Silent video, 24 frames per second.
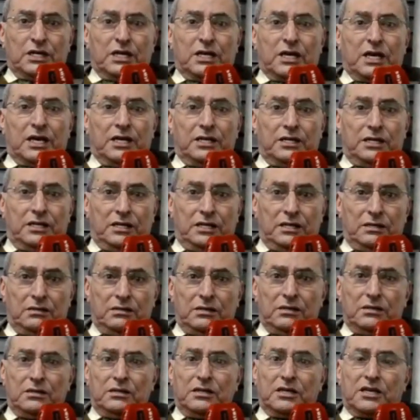كاينين
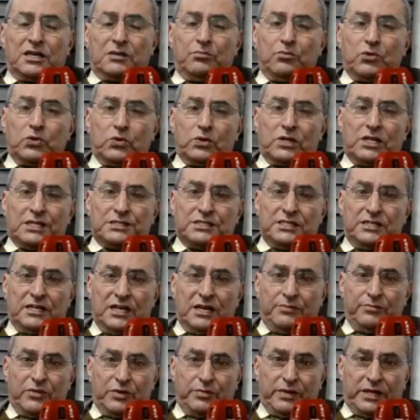اللي كملوا 30
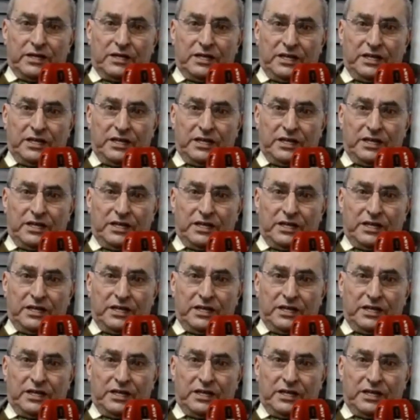عام من بعد